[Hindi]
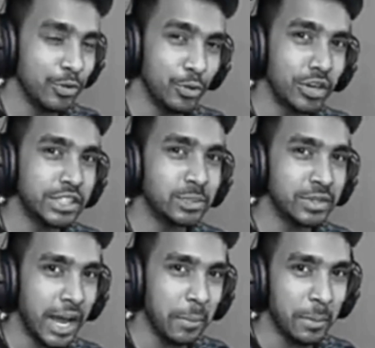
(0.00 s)
इन दोनों का
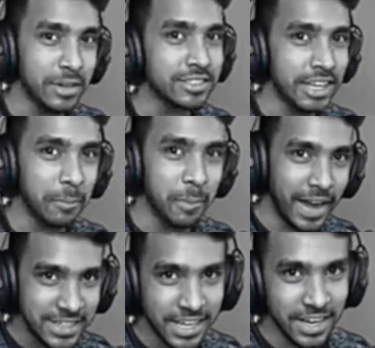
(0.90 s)
जब टाइम टेबल सही
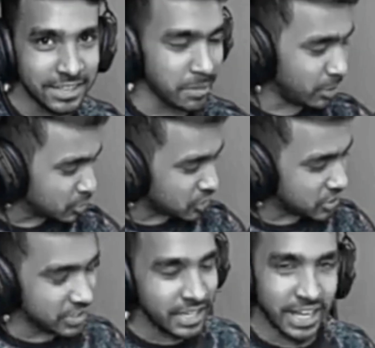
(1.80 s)
बैठ जाएगा ना समझ लो
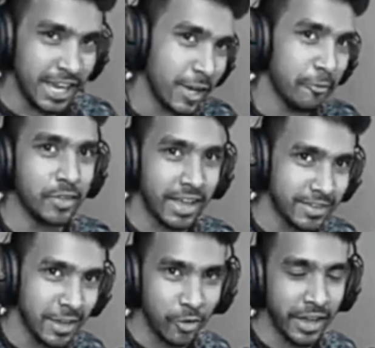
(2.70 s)
जिस दिन एक
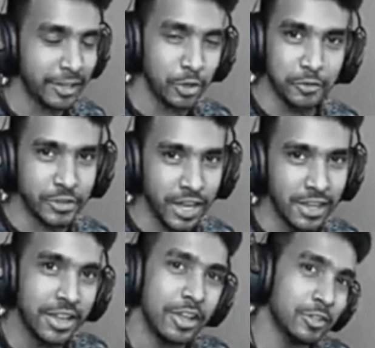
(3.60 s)
हफ्ता ऐसा हो गया एक दो
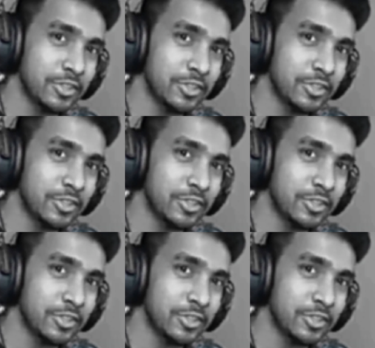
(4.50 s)
हफ्ता